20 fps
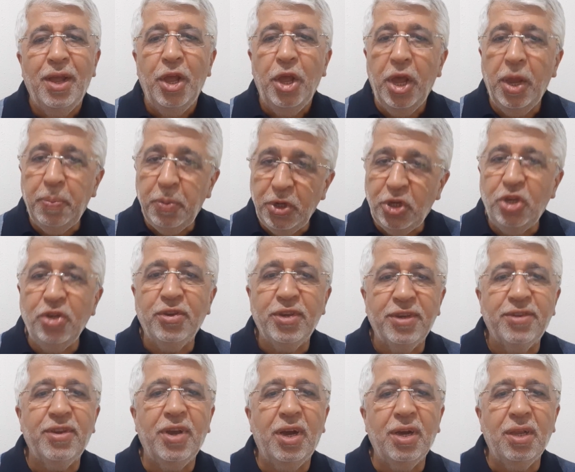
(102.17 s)
Hep içinize
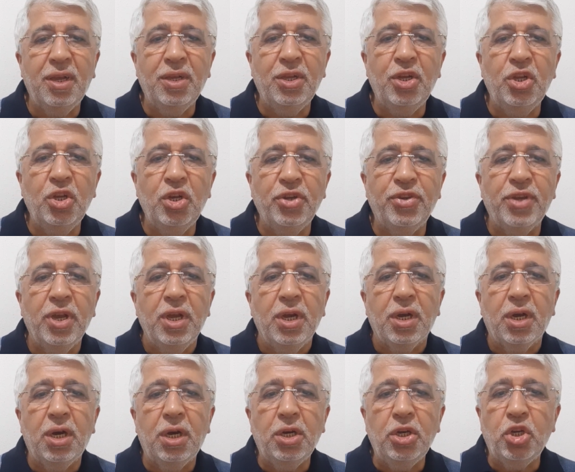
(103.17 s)
sakladığınız,
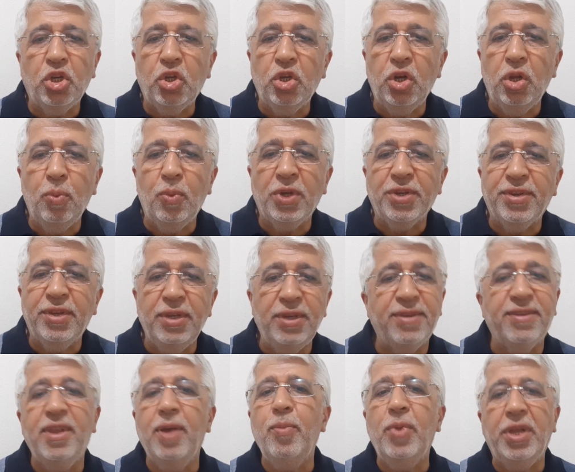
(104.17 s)
karıştırılmasını
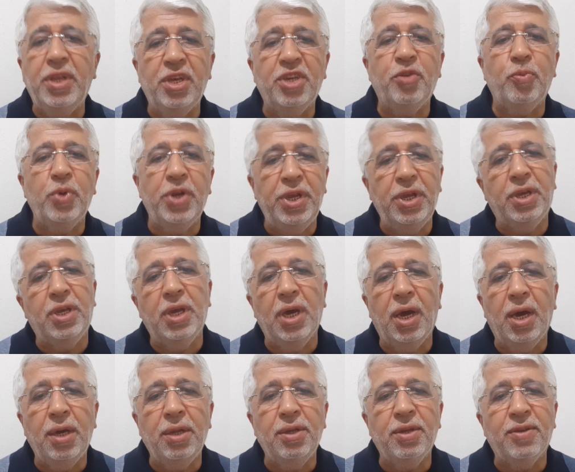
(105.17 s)
istemediğiniz bir
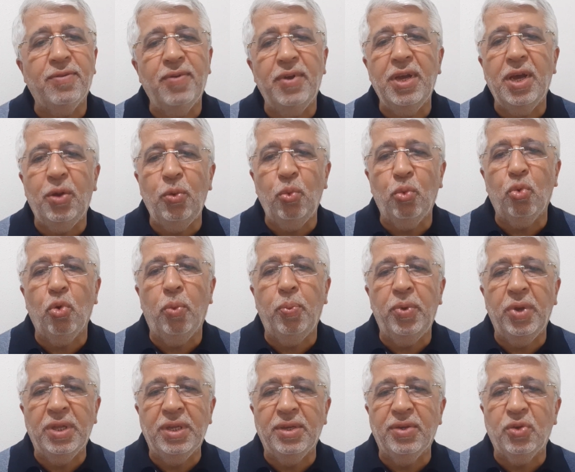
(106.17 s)
hikayeniz veya
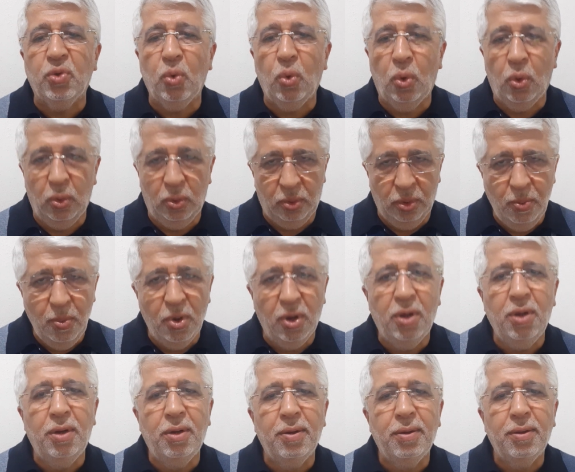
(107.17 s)
ütopyanız oldu
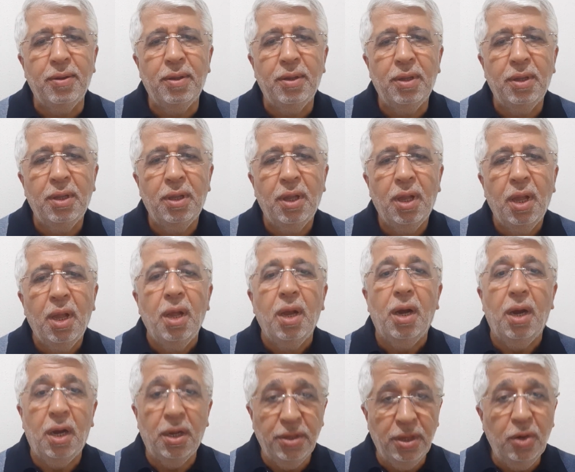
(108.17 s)
mu?
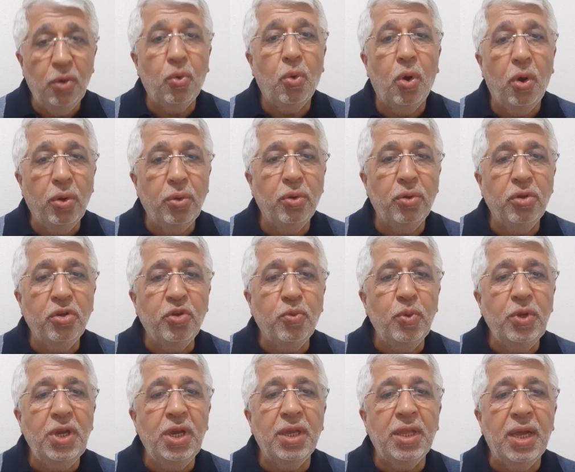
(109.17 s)
Adını koydunuz mu
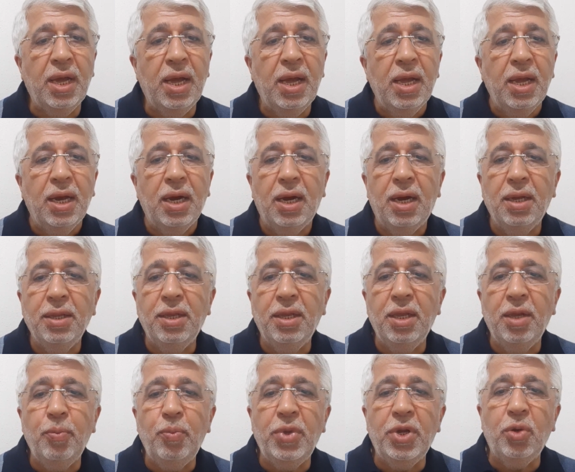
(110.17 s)
ya da
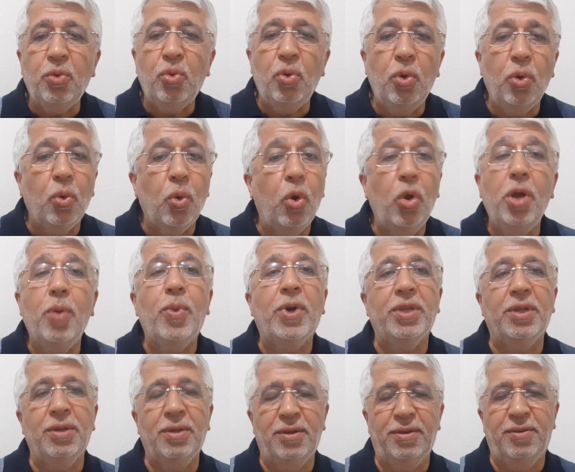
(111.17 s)
adını bir türlü
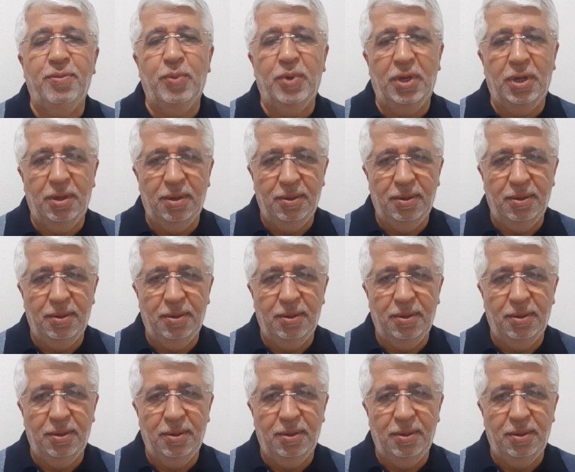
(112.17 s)
koyamadınız mı?